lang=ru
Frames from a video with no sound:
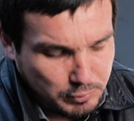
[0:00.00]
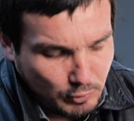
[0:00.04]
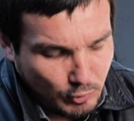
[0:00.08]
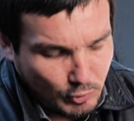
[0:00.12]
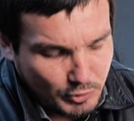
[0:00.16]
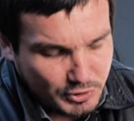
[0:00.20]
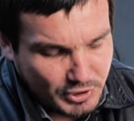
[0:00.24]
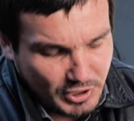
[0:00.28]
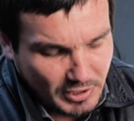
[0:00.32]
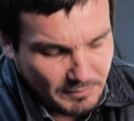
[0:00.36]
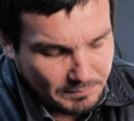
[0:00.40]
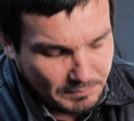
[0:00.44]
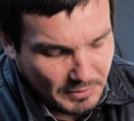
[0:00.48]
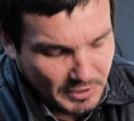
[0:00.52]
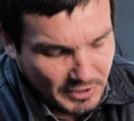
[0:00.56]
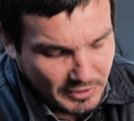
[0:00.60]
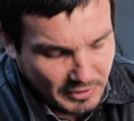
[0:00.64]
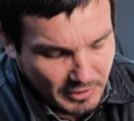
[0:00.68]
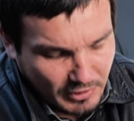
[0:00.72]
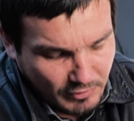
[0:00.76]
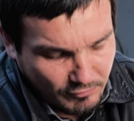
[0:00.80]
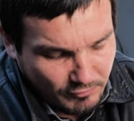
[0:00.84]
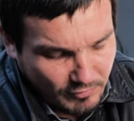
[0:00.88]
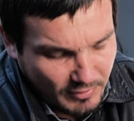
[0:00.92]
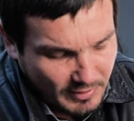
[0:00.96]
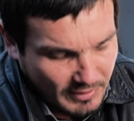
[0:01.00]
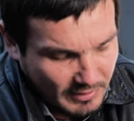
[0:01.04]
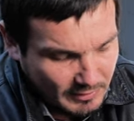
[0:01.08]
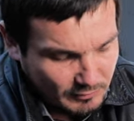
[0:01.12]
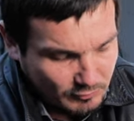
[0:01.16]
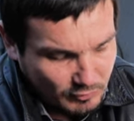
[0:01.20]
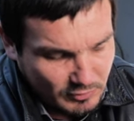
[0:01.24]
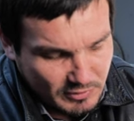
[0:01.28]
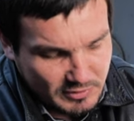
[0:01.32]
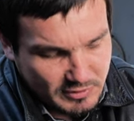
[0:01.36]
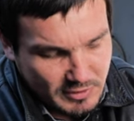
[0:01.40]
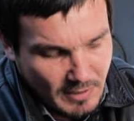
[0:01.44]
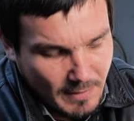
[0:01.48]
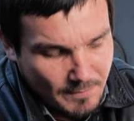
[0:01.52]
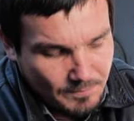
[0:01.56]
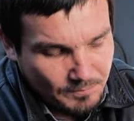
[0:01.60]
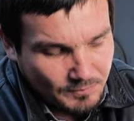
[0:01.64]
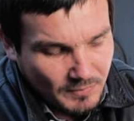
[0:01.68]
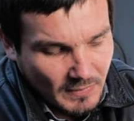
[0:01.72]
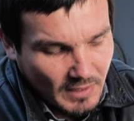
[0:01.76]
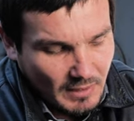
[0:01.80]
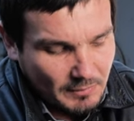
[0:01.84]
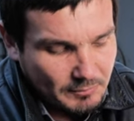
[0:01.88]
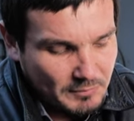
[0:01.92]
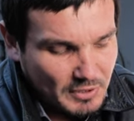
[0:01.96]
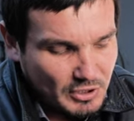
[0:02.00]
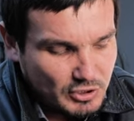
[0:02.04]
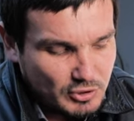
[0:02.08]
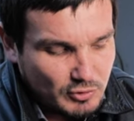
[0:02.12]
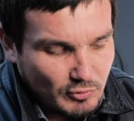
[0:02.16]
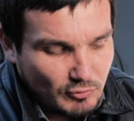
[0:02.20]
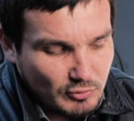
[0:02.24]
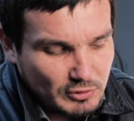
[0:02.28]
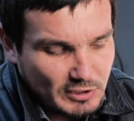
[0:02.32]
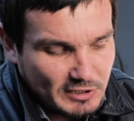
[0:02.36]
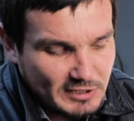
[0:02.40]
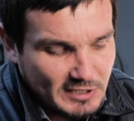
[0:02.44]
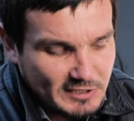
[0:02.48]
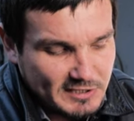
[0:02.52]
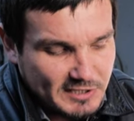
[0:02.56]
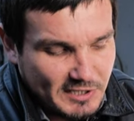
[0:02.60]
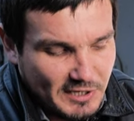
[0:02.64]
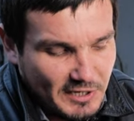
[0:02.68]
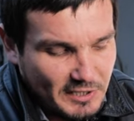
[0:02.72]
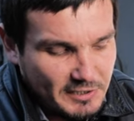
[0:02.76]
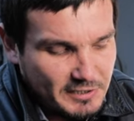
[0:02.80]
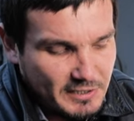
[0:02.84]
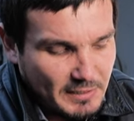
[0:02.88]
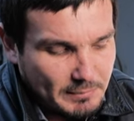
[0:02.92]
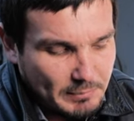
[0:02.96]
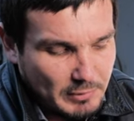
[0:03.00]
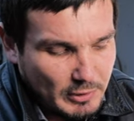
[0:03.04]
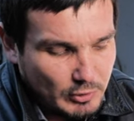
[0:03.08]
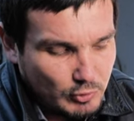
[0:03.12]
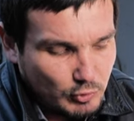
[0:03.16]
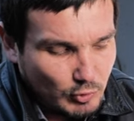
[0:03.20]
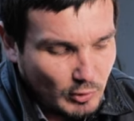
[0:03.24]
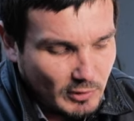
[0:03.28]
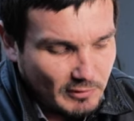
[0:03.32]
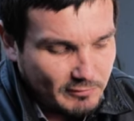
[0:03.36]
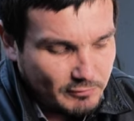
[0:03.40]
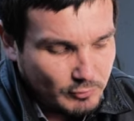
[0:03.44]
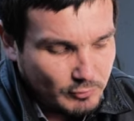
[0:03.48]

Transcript: площадь перекрывает вот между вот этой средней плитой и